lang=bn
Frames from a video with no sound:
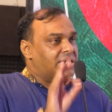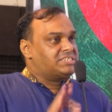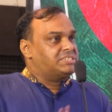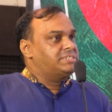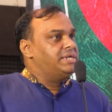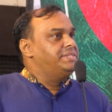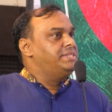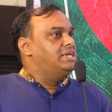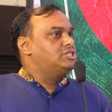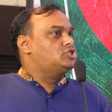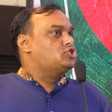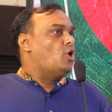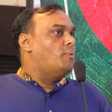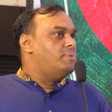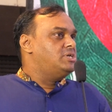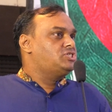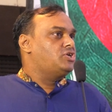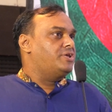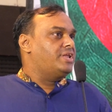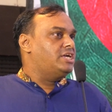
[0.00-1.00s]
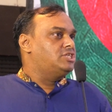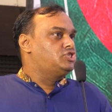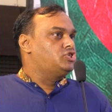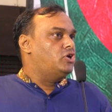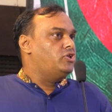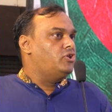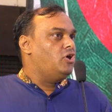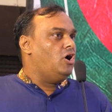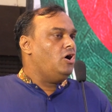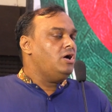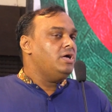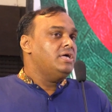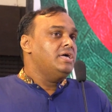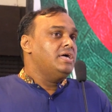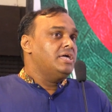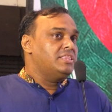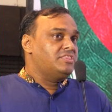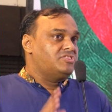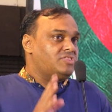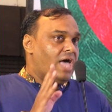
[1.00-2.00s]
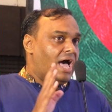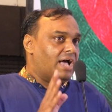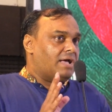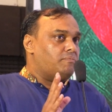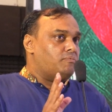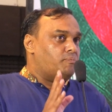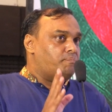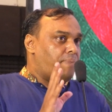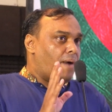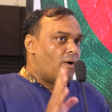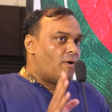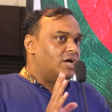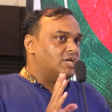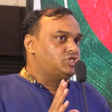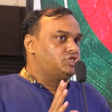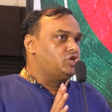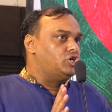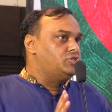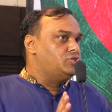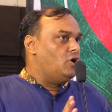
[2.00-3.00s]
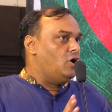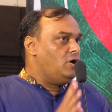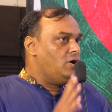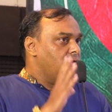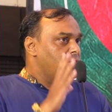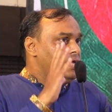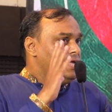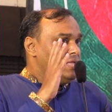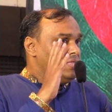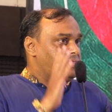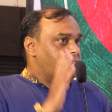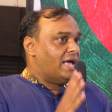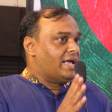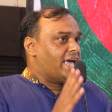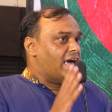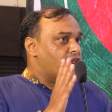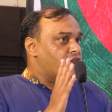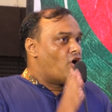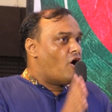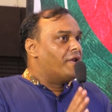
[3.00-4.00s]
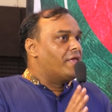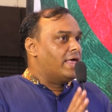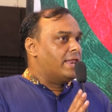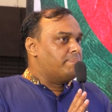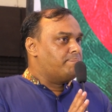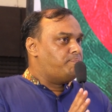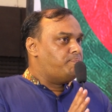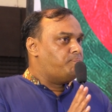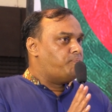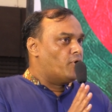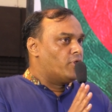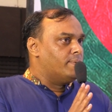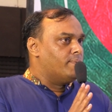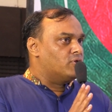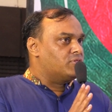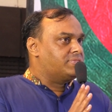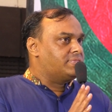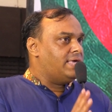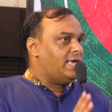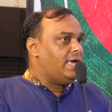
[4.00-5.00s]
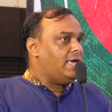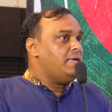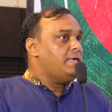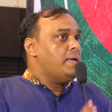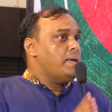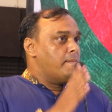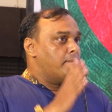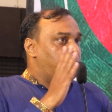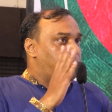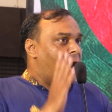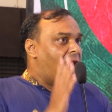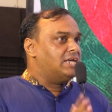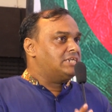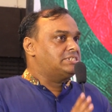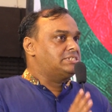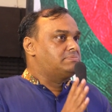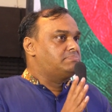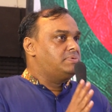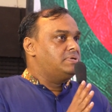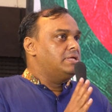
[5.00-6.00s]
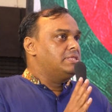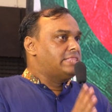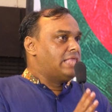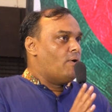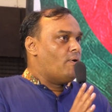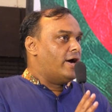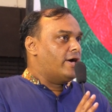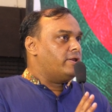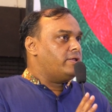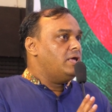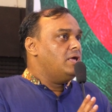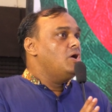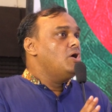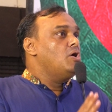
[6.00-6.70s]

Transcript: ওয়েস্ট ইন্ডিজ কমিশনের জন্য তার পাওয়ার জন্য তাকে রডের পরিবর্তে বাস দেওয়ার